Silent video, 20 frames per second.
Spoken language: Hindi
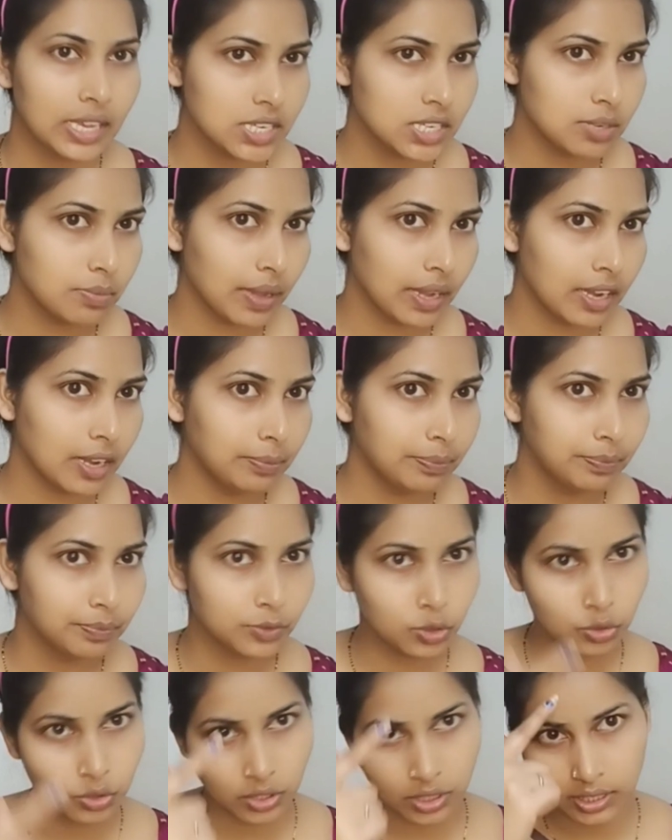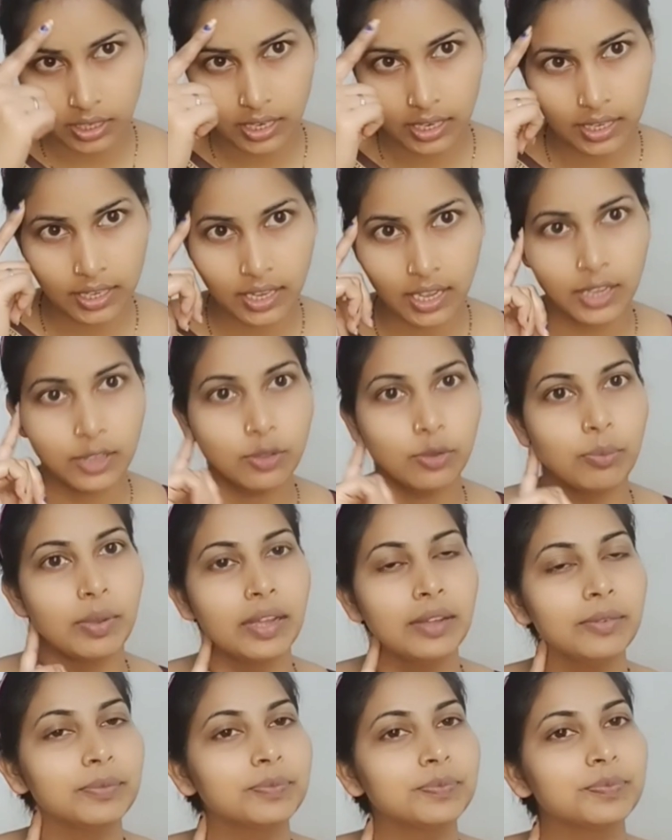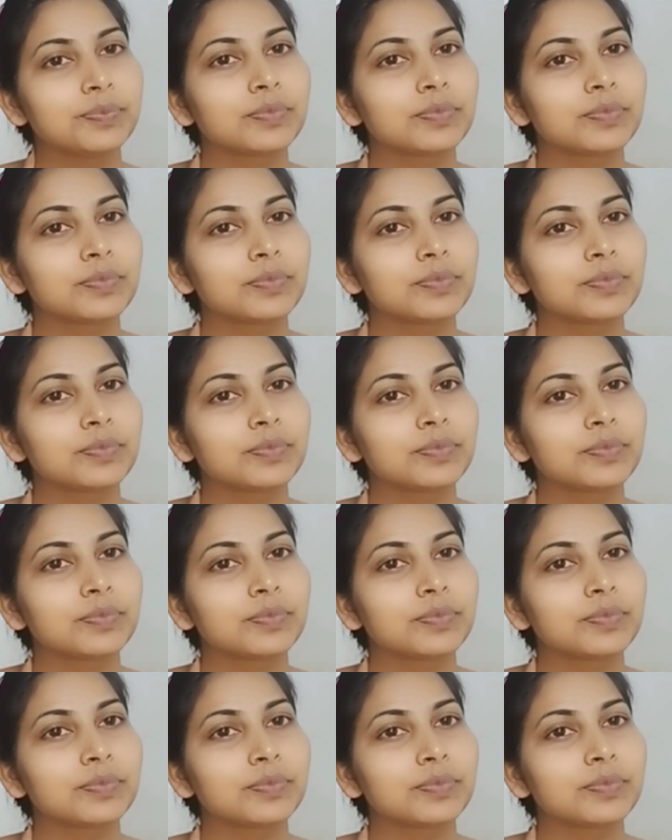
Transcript: गेस्ट मेकअप ट्यूटोरियल लेके आई हूँ मैं